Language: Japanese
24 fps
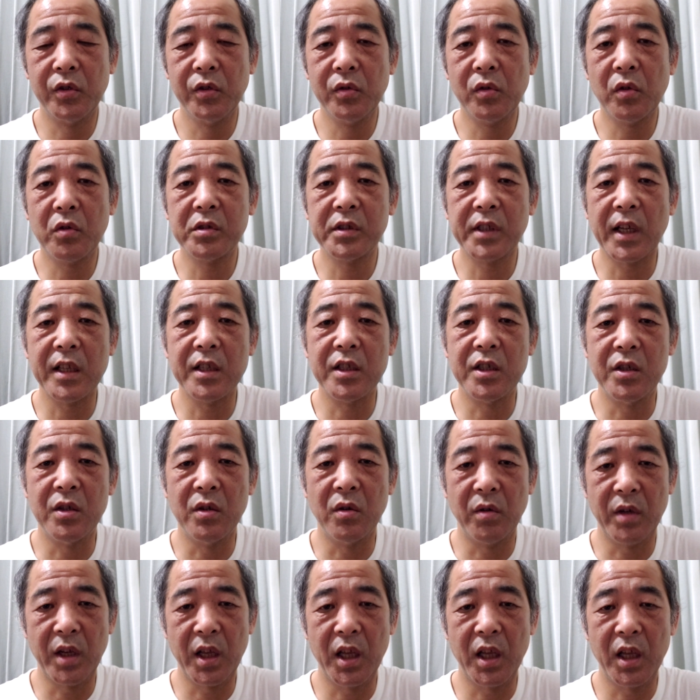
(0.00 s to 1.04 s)
中国山
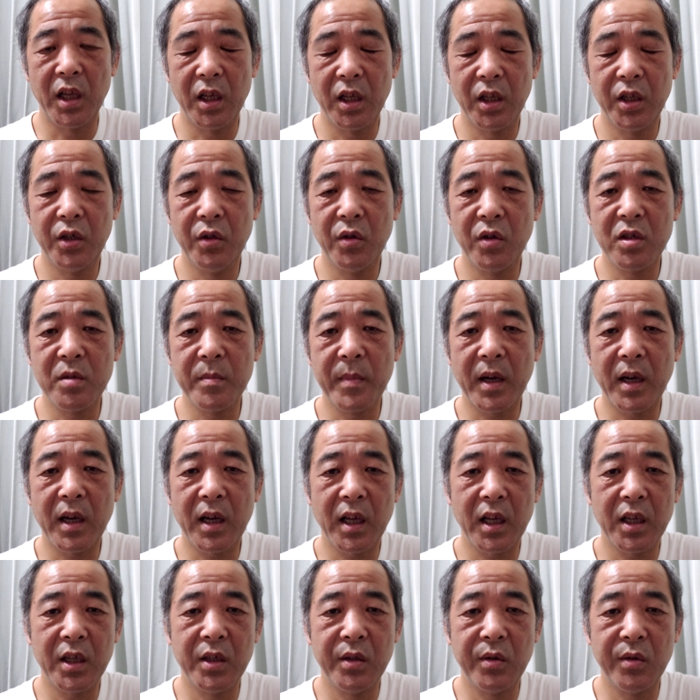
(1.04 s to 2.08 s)
地をね、広島
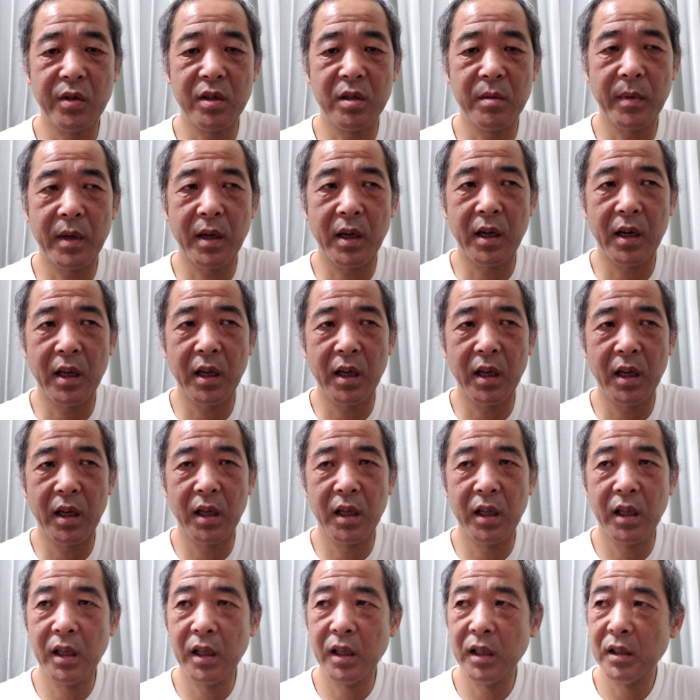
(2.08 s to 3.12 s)
から、広島から、